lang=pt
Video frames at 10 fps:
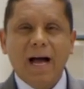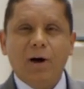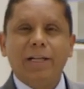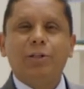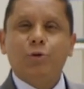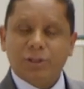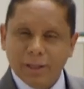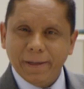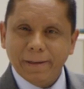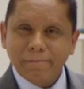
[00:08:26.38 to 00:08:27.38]
escute
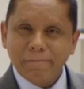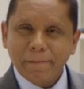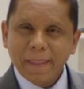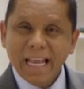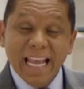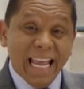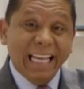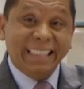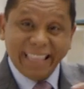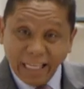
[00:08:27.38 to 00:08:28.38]
escúchame,
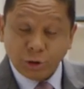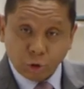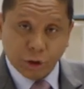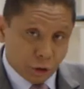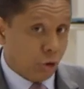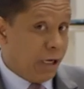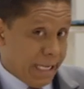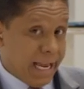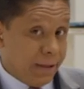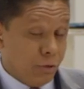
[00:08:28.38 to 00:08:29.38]
o texto que estou
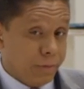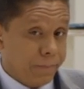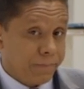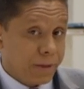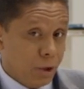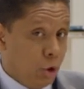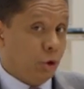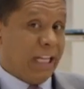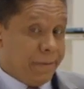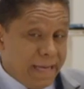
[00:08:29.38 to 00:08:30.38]
leyendo
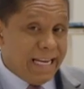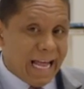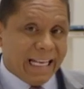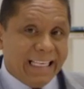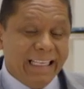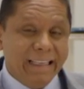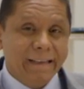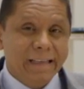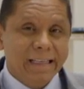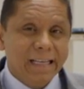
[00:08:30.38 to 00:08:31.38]
não termina aqui.
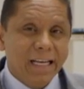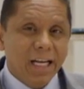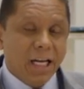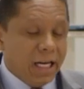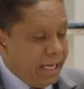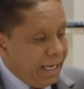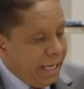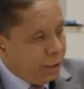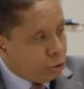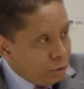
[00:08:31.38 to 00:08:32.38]

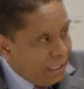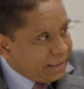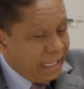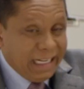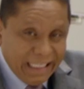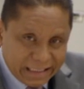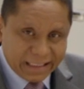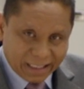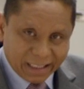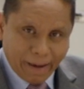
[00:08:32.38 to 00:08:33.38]
E toda esta
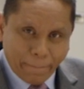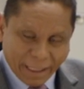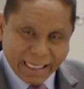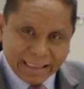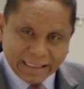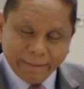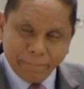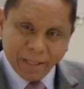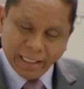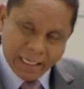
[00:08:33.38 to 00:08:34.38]
lista que aparece
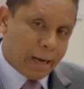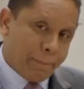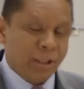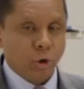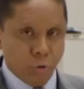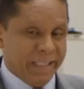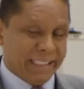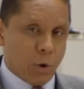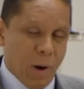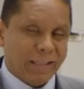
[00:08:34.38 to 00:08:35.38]
en capítulo
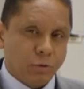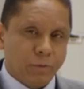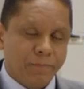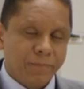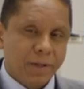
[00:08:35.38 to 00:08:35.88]
24,